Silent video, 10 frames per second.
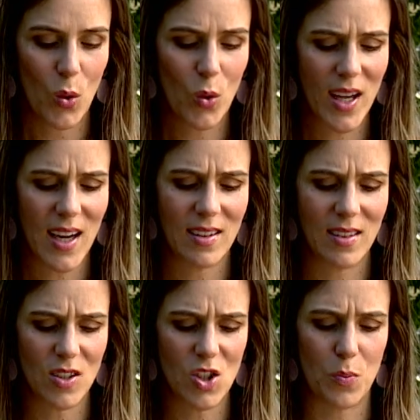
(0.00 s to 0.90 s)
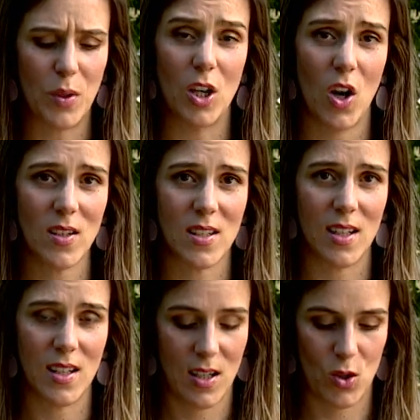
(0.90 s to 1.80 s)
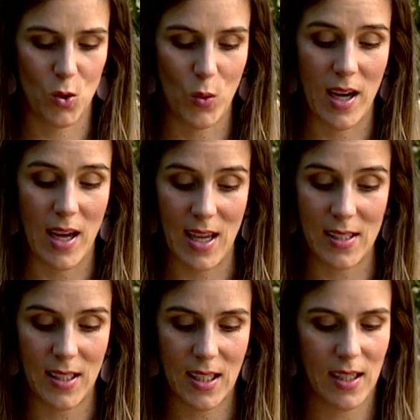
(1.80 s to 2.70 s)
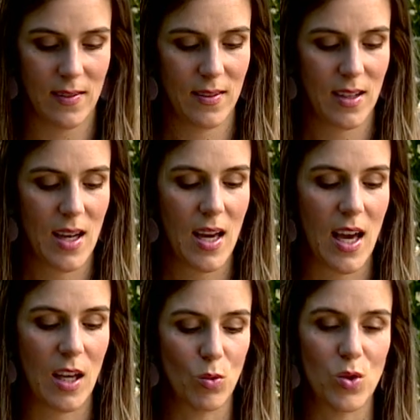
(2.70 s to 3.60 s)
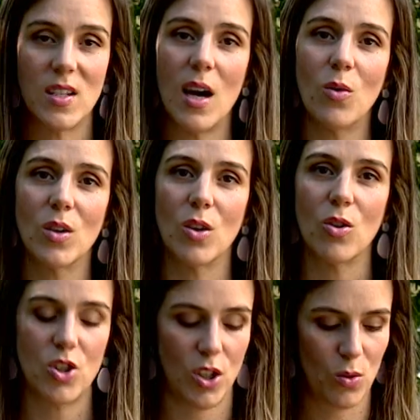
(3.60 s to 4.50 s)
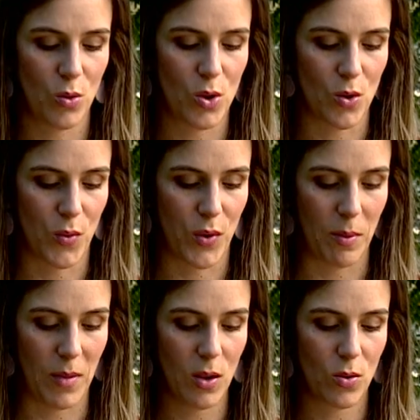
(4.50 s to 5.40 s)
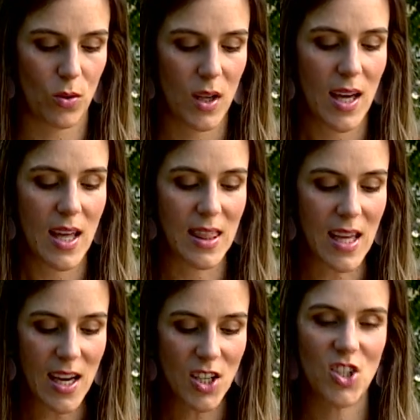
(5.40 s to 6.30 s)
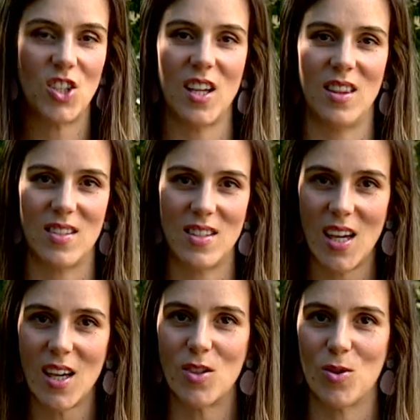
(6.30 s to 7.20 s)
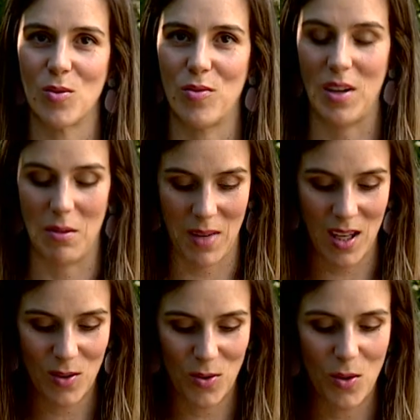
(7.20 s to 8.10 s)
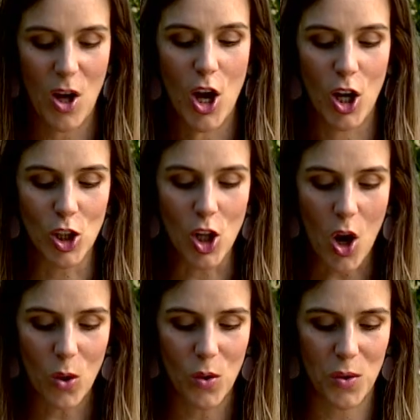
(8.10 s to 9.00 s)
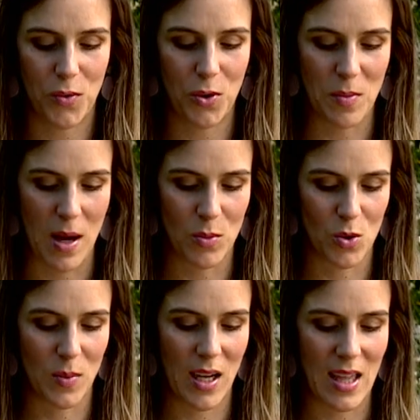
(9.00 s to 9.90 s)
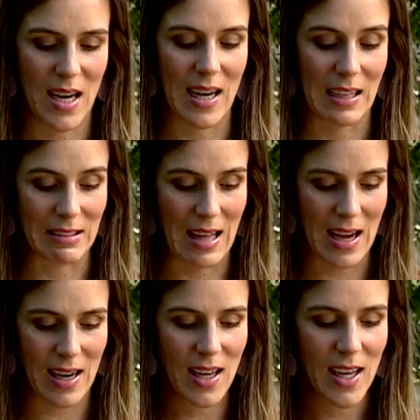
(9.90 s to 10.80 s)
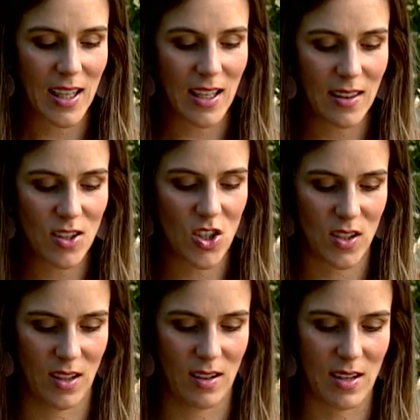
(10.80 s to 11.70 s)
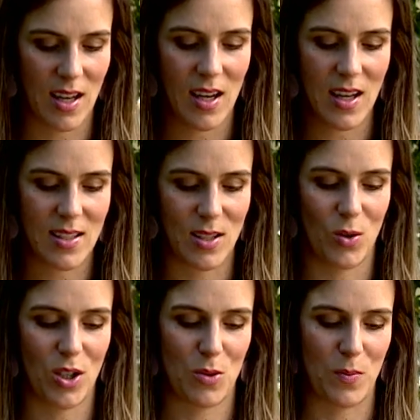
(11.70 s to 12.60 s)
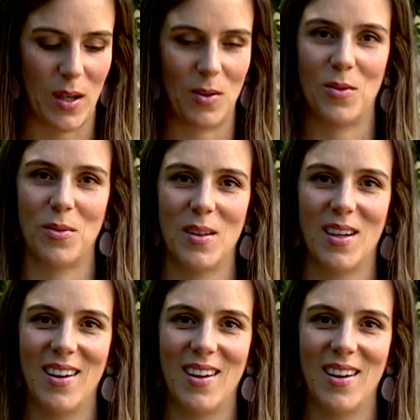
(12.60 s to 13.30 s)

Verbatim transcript: O que é que diz Spinoza na sua Ética? A emoção que constitui sofrimento deixa de ser sofrimento logo que formamos uma ideia clara e distinta a seu respeito.